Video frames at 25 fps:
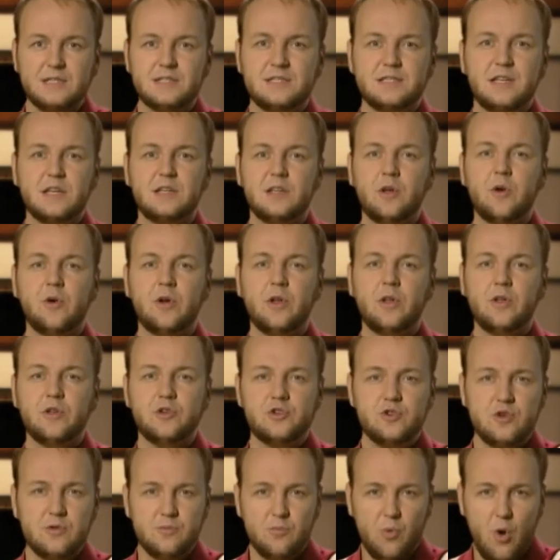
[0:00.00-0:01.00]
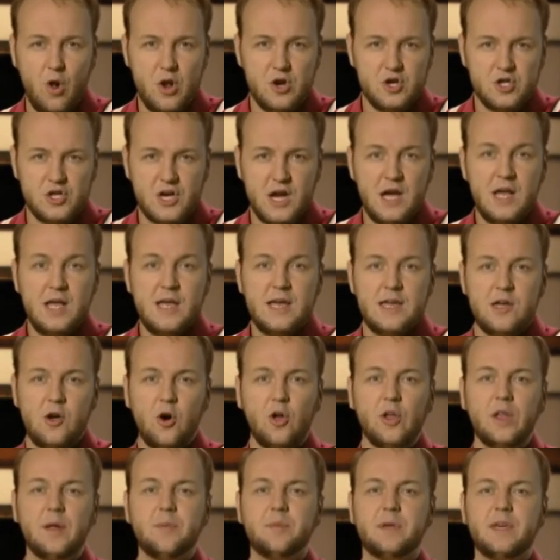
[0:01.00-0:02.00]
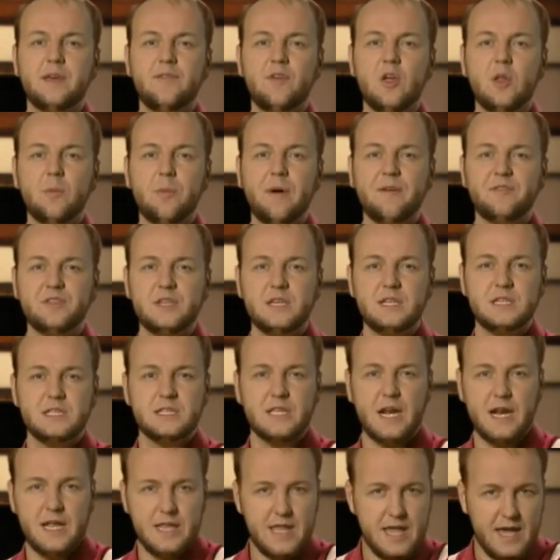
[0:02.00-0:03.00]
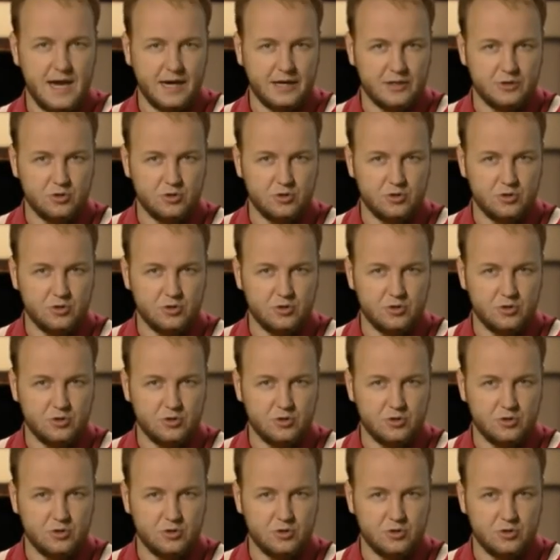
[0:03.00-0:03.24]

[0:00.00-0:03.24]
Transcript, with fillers: раззадорил еще больше, и он объявил по всей стране,